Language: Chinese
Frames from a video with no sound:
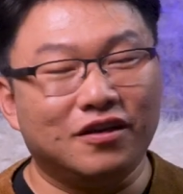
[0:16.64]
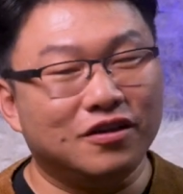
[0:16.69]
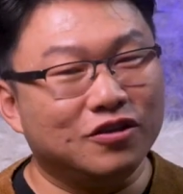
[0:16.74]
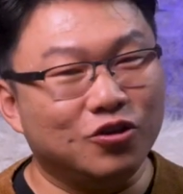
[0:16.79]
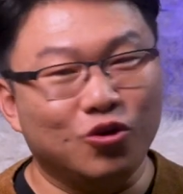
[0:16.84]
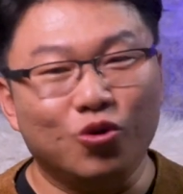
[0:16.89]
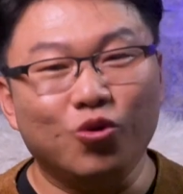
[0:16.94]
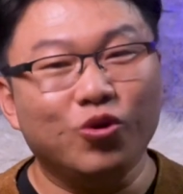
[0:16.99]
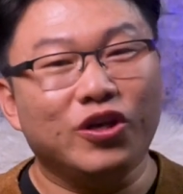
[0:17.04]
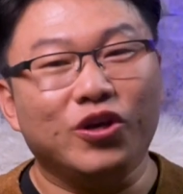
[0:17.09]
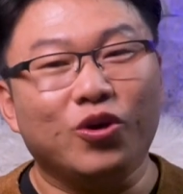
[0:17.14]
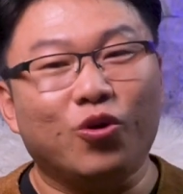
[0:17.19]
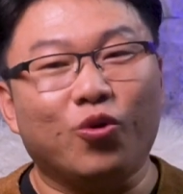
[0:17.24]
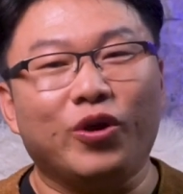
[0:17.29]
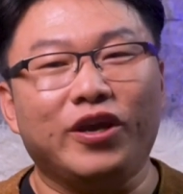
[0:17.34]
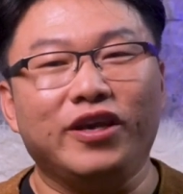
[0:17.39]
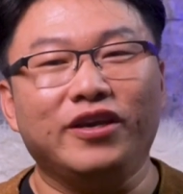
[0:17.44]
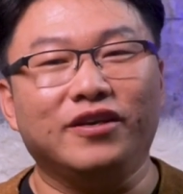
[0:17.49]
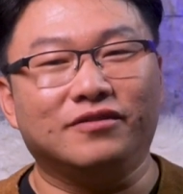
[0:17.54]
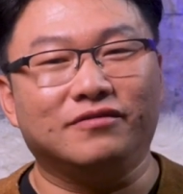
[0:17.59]
牛姨
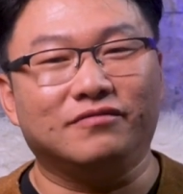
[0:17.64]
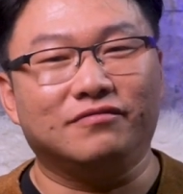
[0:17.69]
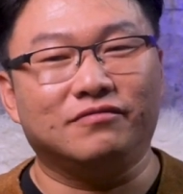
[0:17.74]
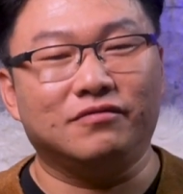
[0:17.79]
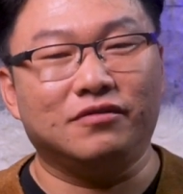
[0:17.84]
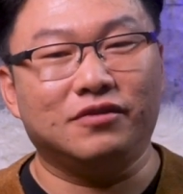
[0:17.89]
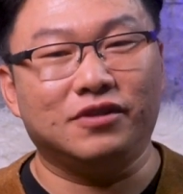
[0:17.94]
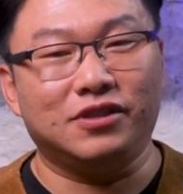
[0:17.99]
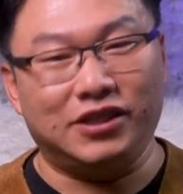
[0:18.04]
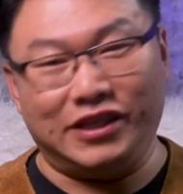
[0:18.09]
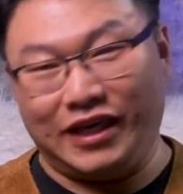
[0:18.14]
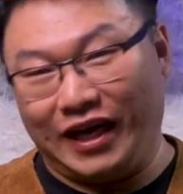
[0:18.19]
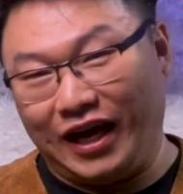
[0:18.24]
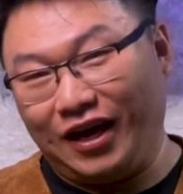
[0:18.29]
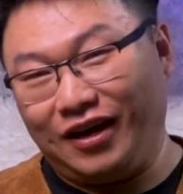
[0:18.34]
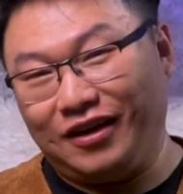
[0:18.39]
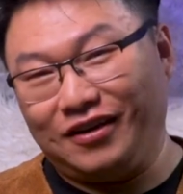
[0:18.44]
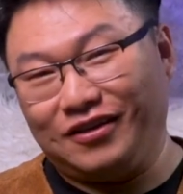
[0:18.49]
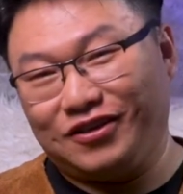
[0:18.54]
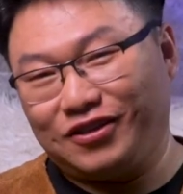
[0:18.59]
回应：“姐
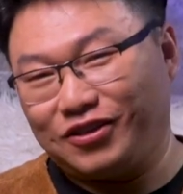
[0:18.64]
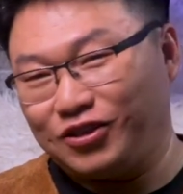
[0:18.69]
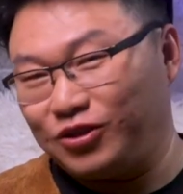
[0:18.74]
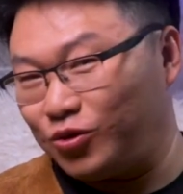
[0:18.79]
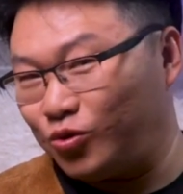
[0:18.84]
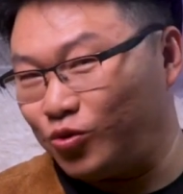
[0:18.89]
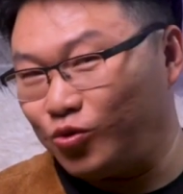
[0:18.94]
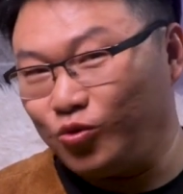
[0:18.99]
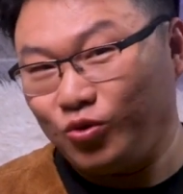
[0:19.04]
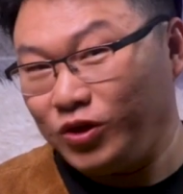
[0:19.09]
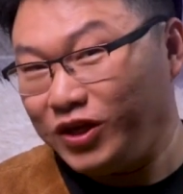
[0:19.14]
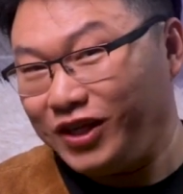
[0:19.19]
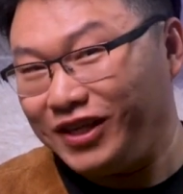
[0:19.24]
是故意